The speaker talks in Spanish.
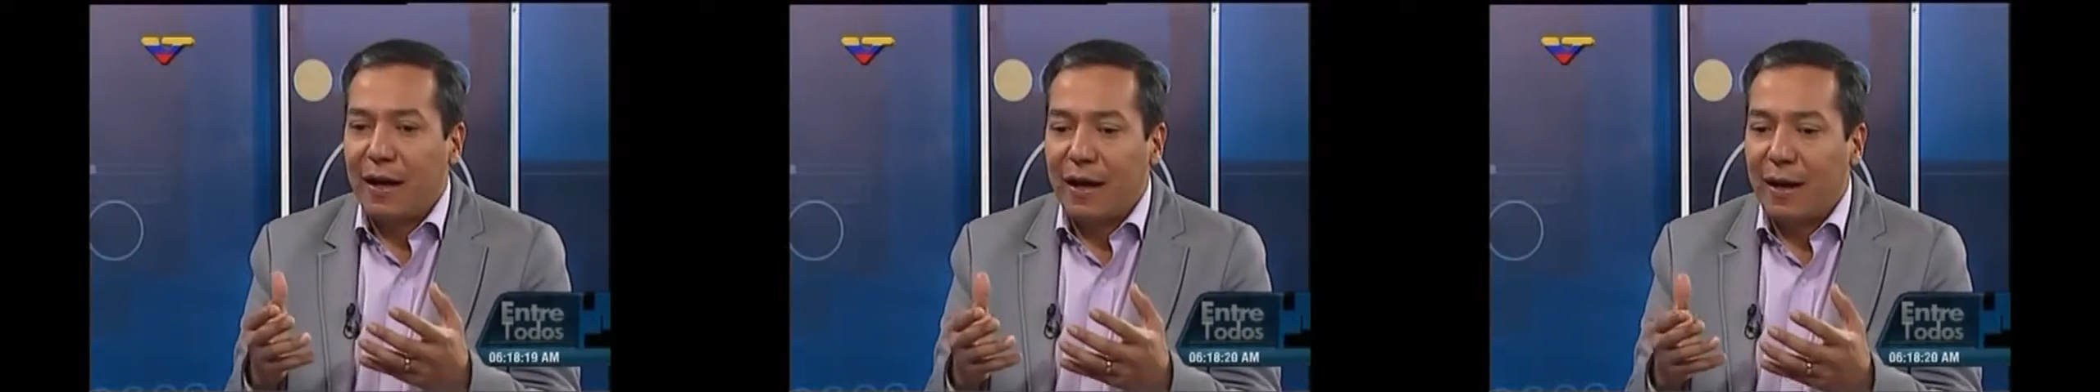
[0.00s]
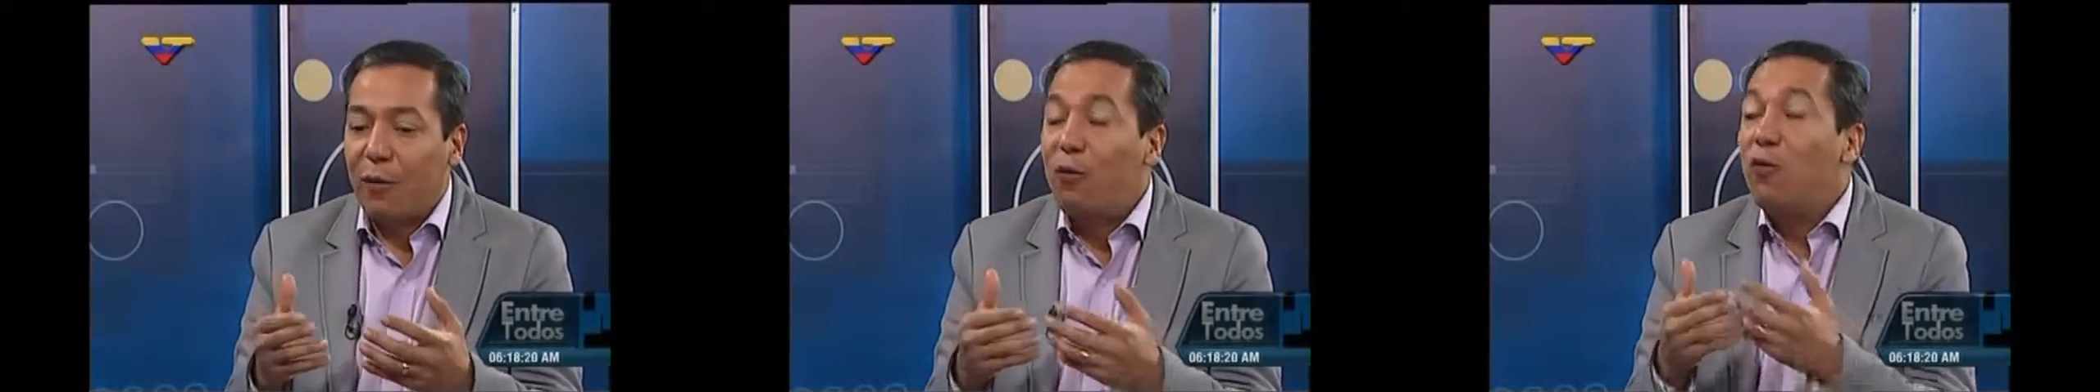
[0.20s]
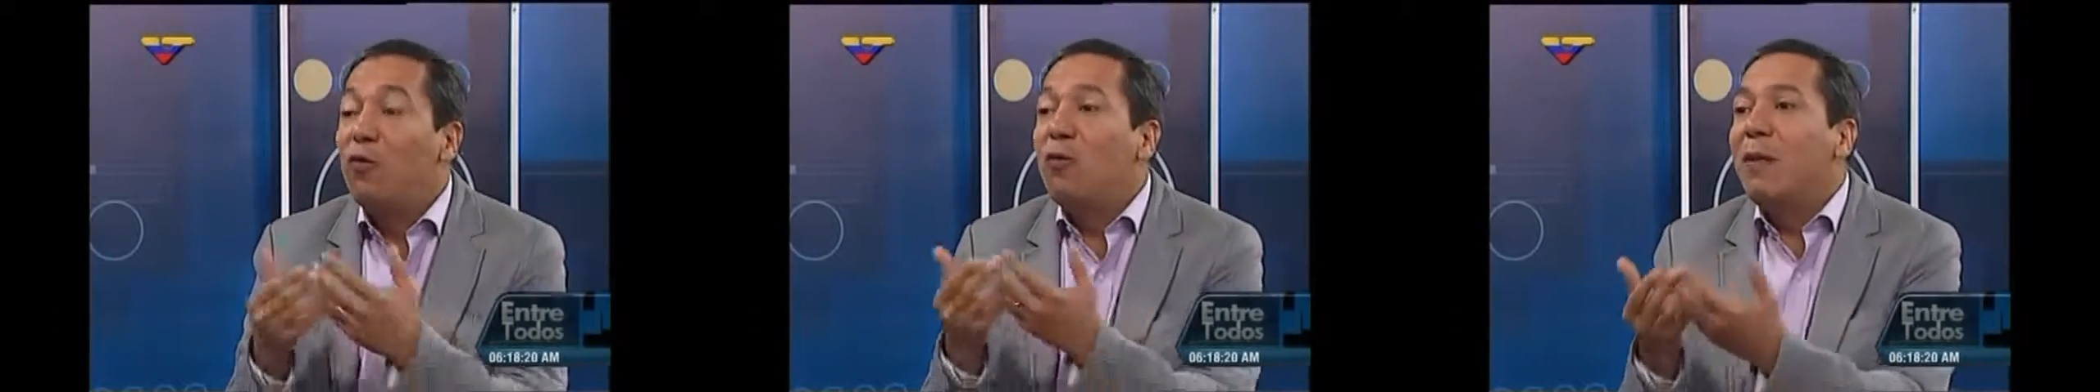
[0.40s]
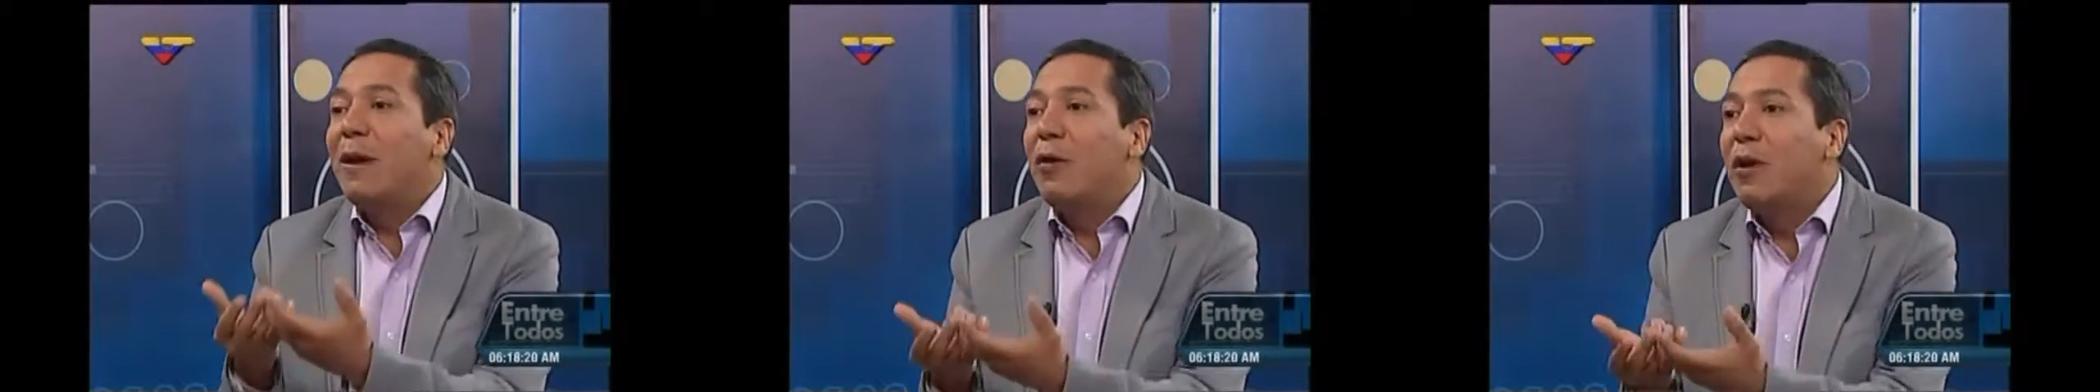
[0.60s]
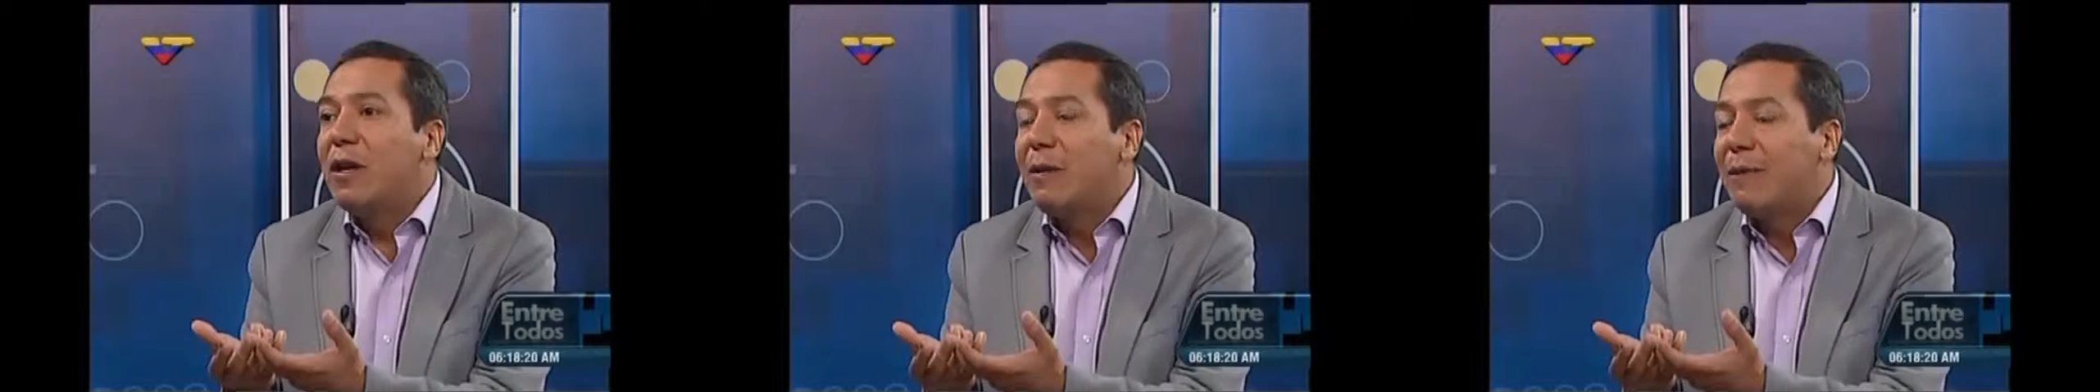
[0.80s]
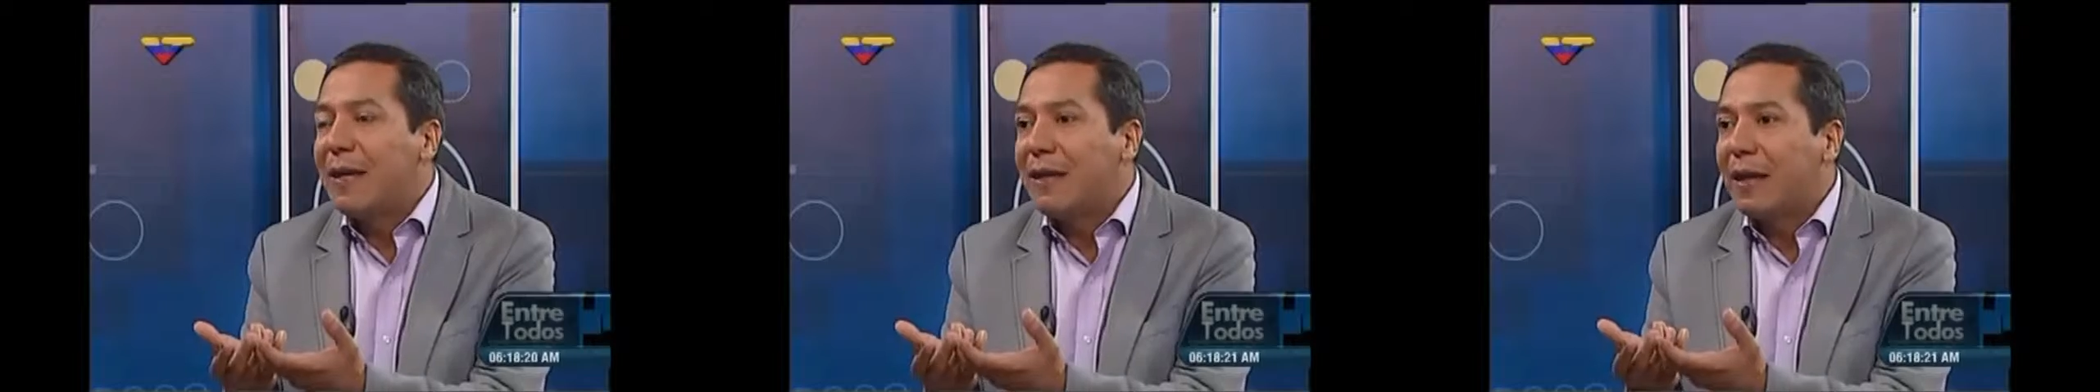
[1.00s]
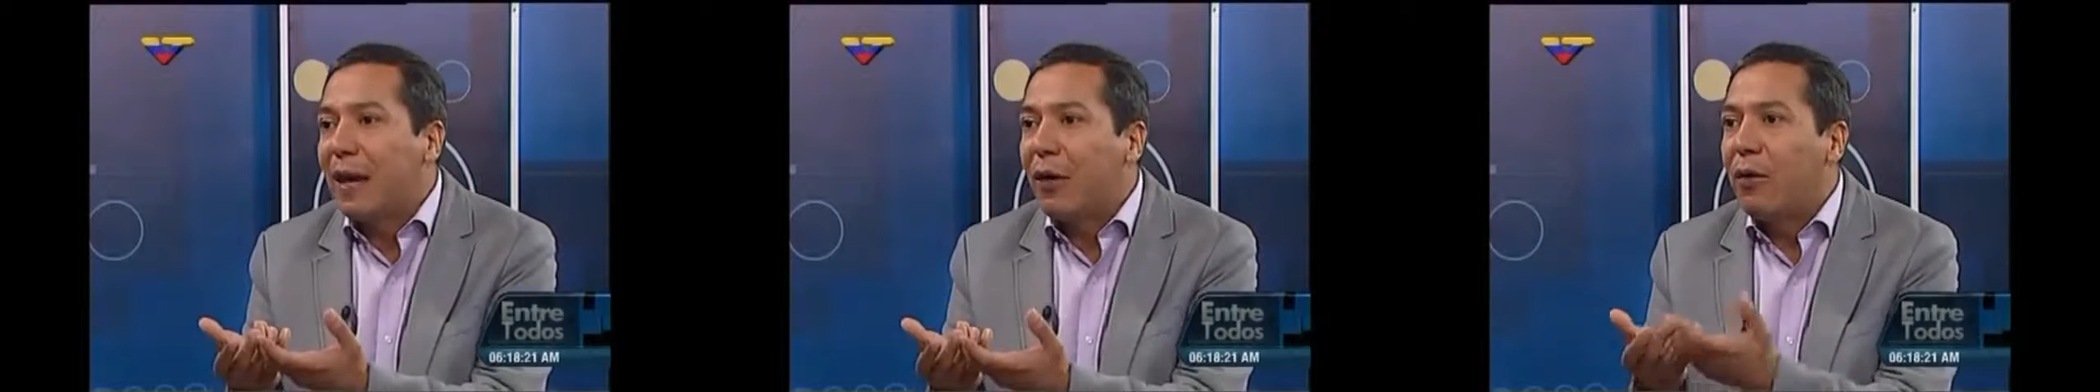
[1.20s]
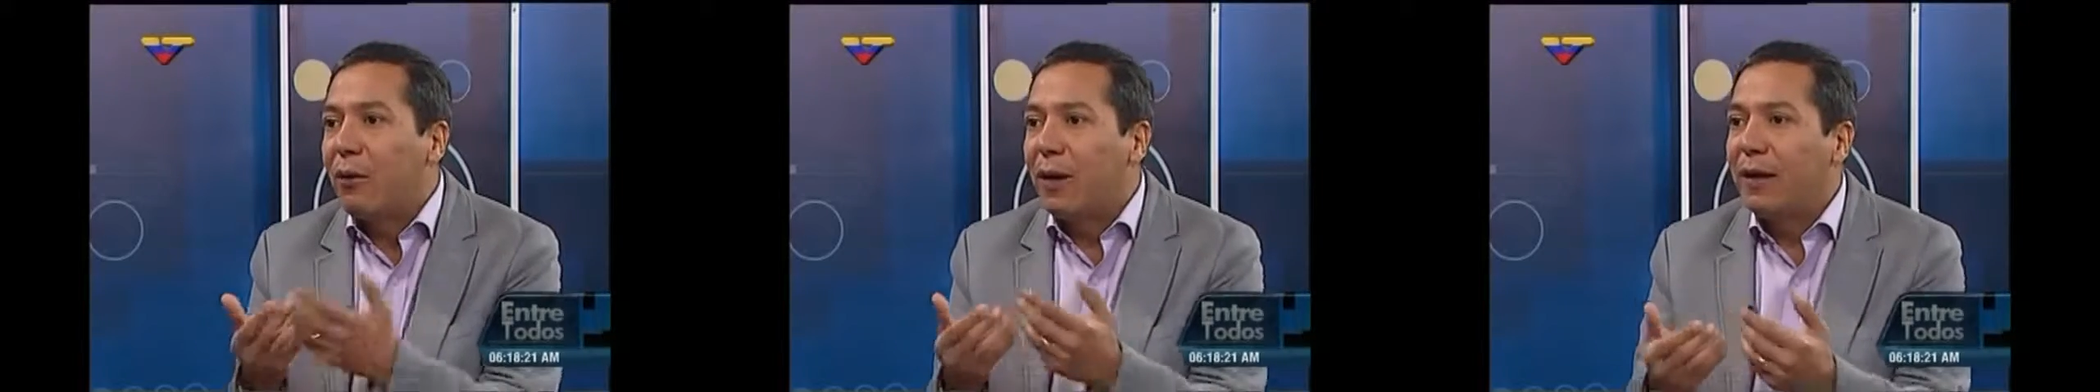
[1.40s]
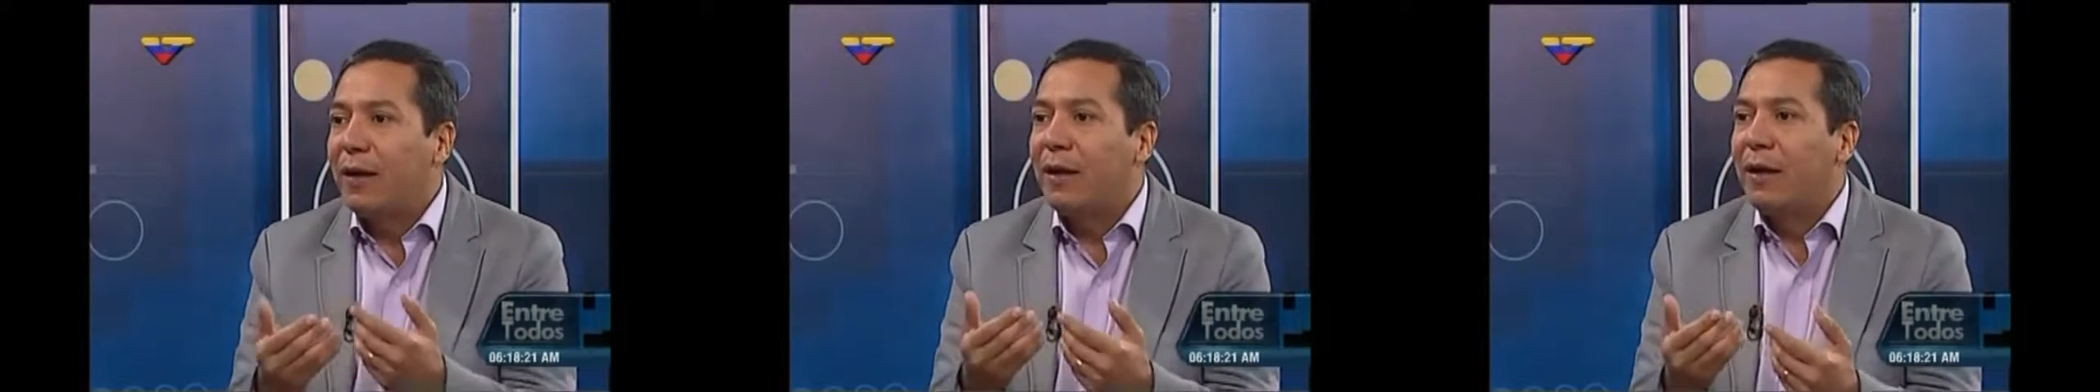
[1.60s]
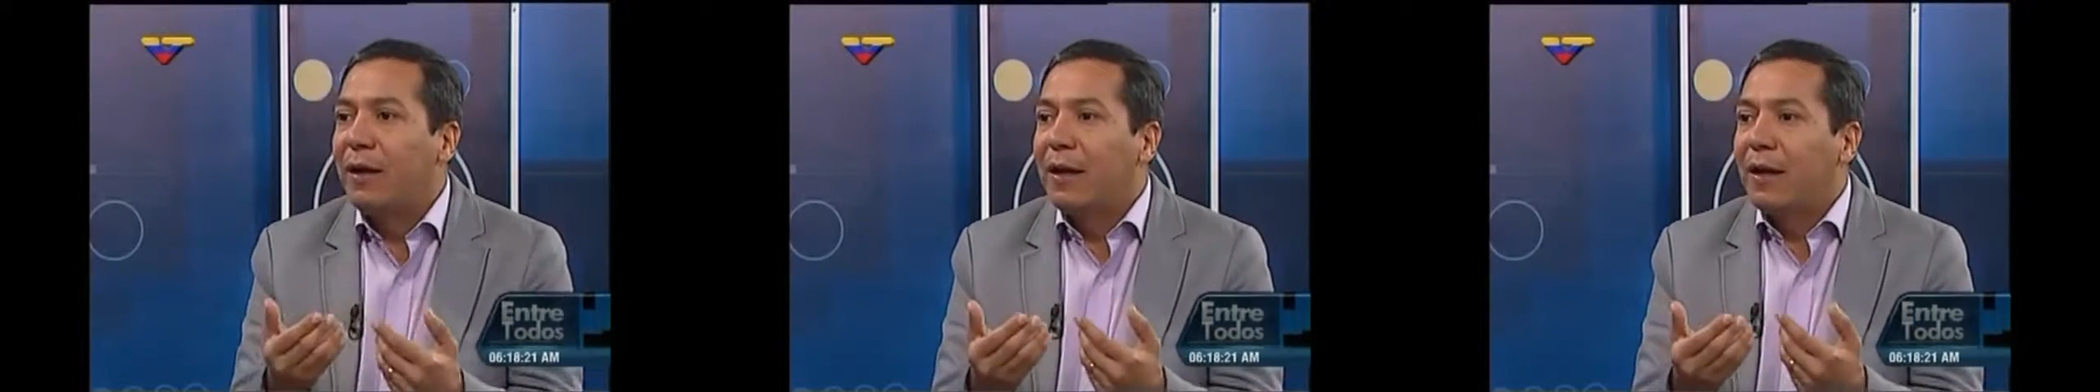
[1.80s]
es un número limitado de guardias